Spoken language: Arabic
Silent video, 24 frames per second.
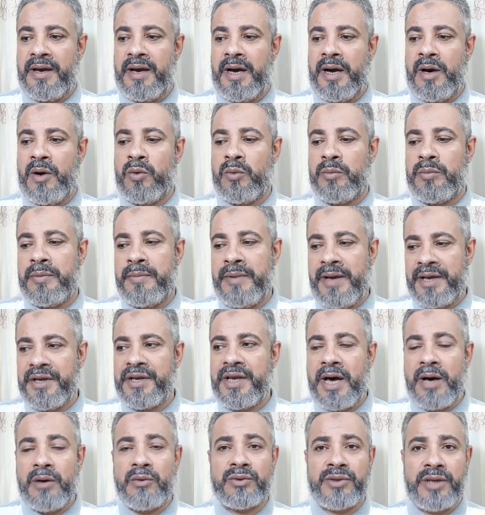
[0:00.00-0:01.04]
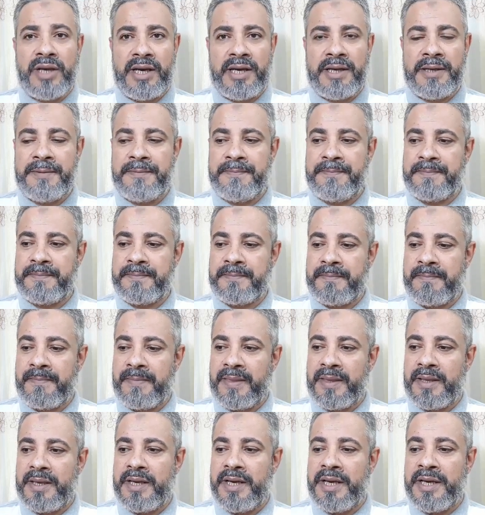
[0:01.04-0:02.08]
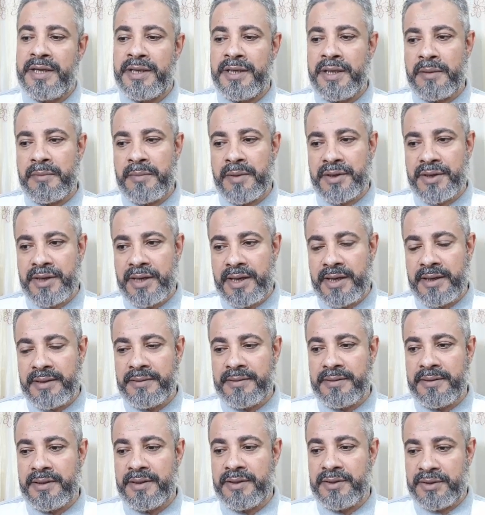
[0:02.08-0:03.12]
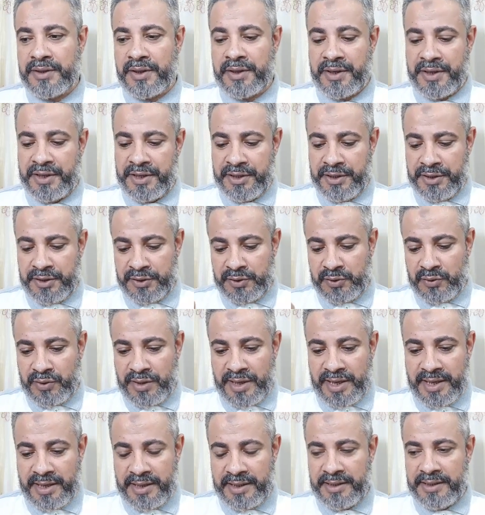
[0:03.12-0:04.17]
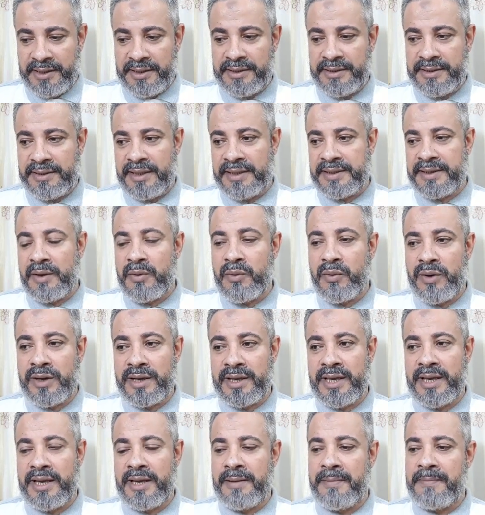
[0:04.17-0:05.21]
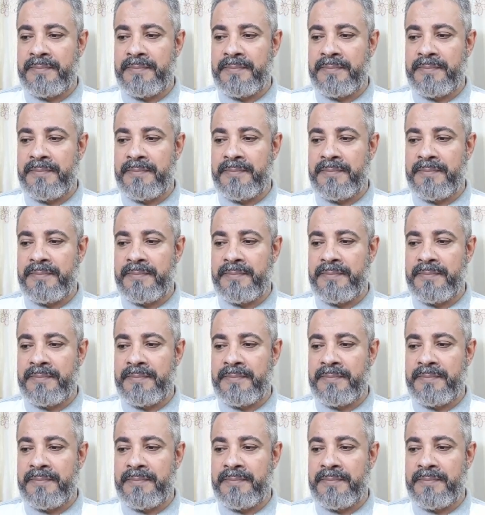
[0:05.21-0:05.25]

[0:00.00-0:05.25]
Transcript: أو بمعنى أوضح إن المرأة ترى ان زوجها تزوج